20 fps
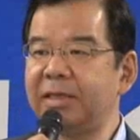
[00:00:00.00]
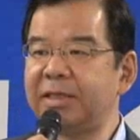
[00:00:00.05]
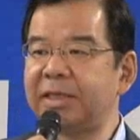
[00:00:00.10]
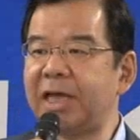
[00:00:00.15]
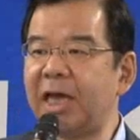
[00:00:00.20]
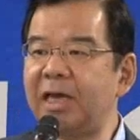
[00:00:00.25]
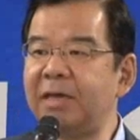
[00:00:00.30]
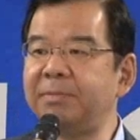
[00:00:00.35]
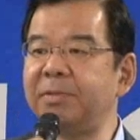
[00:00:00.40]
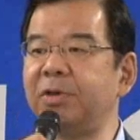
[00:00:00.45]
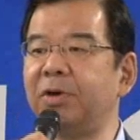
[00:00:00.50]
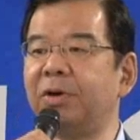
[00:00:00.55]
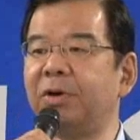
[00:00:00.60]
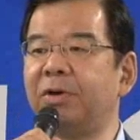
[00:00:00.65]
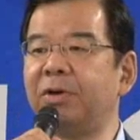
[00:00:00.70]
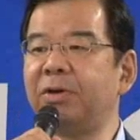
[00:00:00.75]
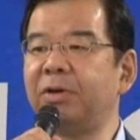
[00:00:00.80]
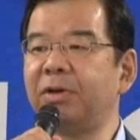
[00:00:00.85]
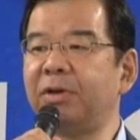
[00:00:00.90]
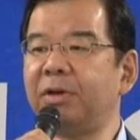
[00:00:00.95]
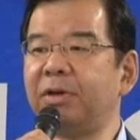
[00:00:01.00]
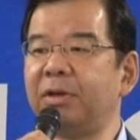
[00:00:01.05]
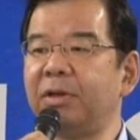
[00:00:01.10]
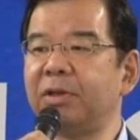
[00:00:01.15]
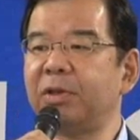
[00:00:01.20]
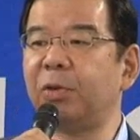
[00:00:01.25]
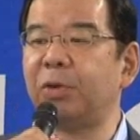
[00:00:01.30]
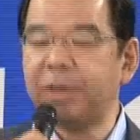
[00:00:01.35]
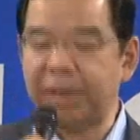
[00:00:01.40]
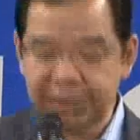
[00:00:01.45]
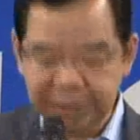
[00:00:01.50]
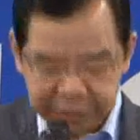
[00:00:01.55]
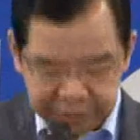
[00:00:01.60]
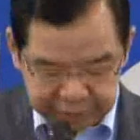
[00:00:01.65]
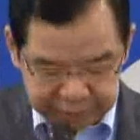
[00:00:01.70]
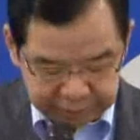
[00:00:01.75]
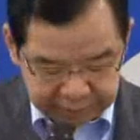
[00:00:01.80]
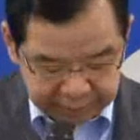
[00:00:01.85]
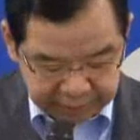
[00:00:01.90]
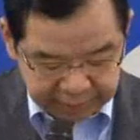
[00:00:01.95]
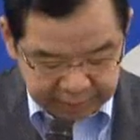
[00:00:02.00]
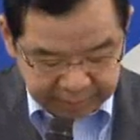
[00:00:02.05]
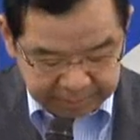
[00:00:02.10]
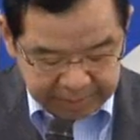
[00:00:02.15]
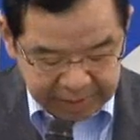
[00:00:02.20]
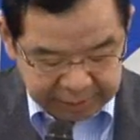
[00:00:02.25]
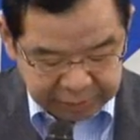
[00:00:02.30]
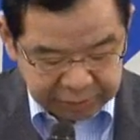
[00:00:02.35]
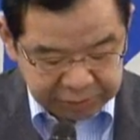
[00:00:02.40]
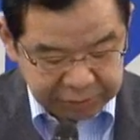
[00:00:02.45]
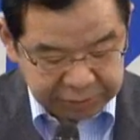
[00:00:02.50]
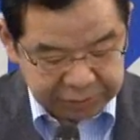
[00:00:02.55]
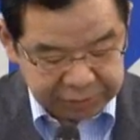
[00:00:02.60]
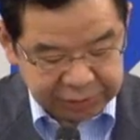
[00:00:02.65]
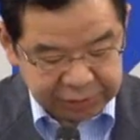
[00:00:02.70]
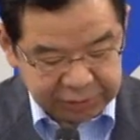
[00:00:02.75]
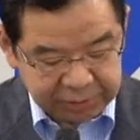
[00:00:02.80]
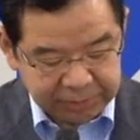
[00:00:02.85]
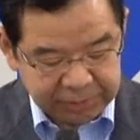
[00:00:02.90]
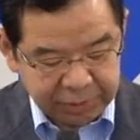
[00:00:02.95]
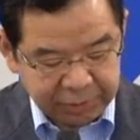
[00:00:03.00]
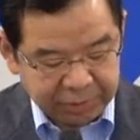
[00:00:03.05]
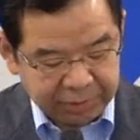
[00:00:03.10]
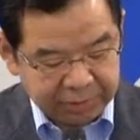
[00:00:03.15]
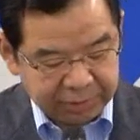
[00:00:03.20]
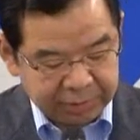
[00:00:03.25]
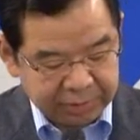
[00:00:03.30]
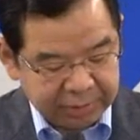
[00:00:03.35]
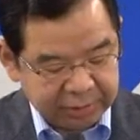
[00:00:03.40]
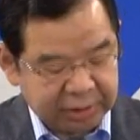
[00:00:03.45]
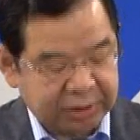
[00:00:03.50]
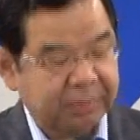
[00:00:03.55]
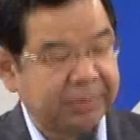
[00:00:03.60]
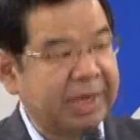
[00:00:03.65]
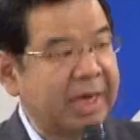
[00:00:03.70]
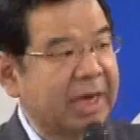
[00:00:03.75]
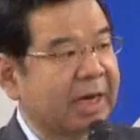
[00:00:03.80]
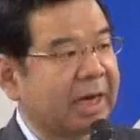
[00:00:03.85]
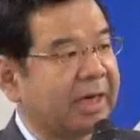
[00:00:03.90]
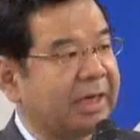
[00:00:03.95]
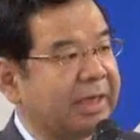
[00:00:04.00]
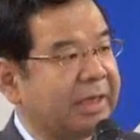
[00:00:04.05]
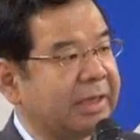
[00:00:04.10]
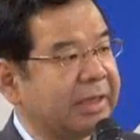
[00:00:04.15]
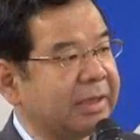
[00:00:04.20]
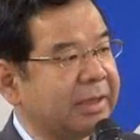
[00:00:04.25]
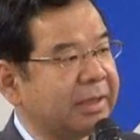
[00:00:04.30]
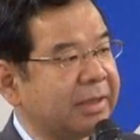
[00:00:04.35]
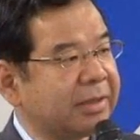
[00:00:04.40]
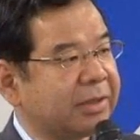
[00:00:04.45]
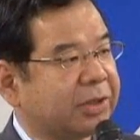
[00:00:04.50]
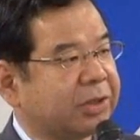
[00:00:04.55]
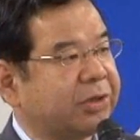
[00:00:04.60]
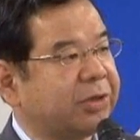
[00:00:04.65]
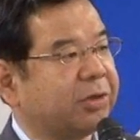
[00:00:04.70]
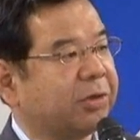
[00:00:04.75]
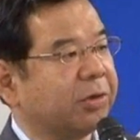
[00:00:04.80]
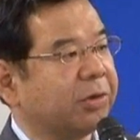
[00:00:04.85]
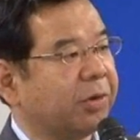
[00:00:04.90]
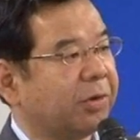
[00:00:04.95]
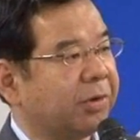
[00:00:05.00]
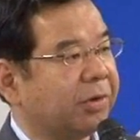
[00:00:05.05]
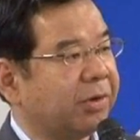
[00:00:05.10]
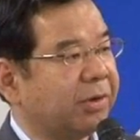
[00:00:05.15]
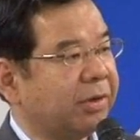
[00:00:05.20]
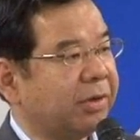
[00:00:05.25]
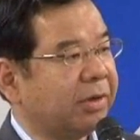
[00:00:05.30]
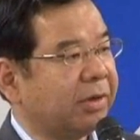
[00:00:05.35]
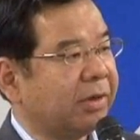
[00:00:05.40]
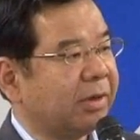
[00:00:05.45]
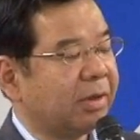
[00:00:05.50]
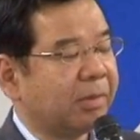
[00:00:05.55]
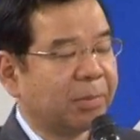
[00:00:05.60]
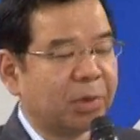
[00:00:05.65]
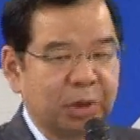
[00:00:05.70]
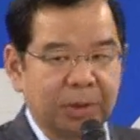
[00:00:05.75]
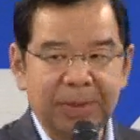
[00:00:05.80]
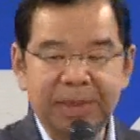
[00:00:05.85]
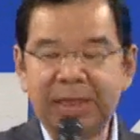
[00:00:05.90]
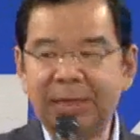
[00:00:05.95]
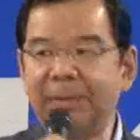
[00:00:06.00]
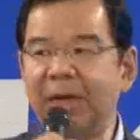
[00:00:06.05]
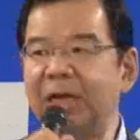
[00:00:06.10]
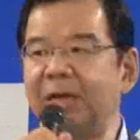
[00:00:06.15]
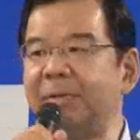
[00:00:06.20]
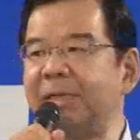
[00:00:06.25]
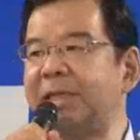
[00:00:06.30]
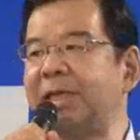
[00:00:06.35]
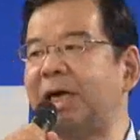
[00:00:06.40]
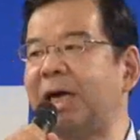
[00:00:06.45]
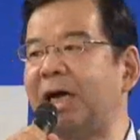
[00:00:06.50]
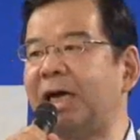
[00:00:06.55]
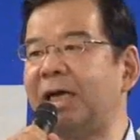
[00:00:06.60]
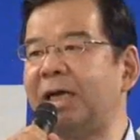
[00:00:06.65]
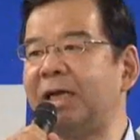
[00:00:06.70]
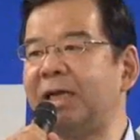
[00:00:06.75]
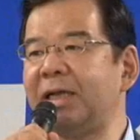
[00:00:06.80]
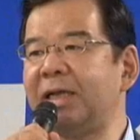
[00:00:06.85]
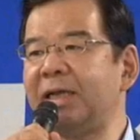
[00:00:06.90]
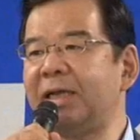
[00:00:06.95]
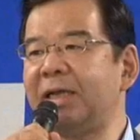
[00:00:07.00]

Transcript: 債務を凍結免除する仕組みを速やかに作ることを求めてまいりましたが